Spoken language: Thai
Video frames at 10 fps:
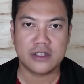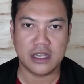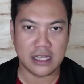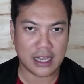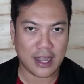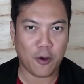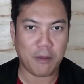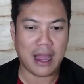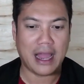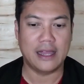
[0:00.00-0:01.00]
เสนอเข้า
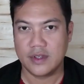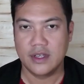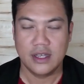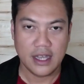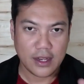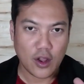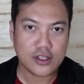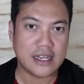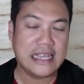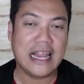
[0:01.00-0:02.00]
มา นอก
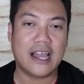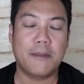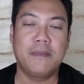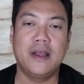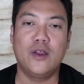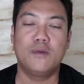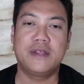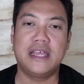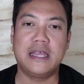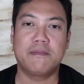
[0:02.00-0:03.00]
จากนี้แล้วครับเพื่อนร่วม
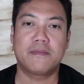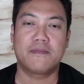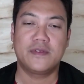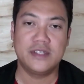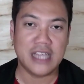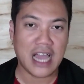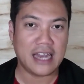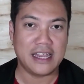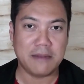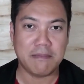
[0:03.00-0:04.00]
ทีมชา
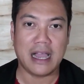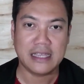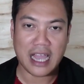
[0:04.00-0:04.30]
ติเดนมาร์กอ